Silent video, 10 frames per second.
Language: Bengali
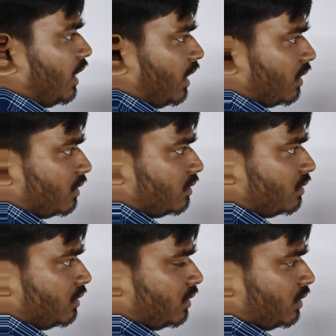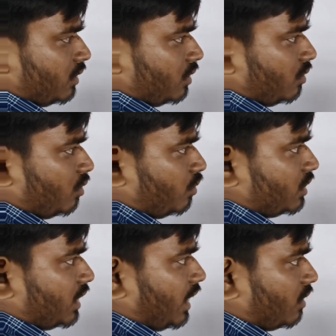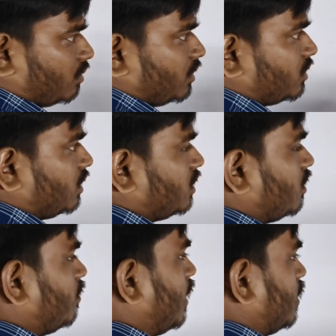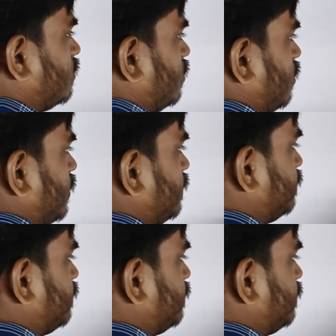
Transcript: আর নব্বই থেকে আঠারো বিয়োগ দিলে কী হবে বাহাত্তর হবে